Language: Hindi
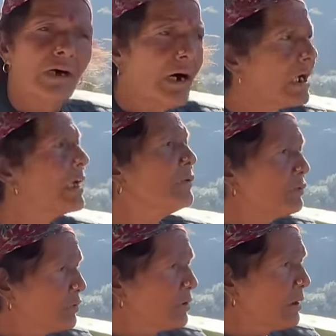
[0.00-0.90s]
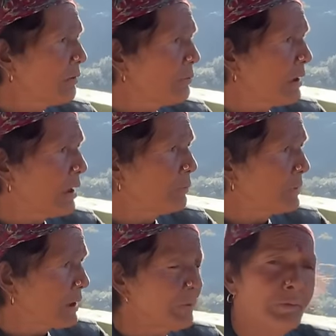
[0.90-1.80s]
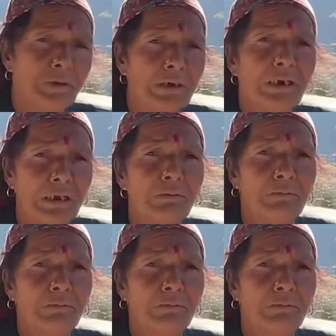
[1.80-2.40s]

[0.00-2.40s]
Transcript: आना उन्होंने अब हफ्ते के पीछे आना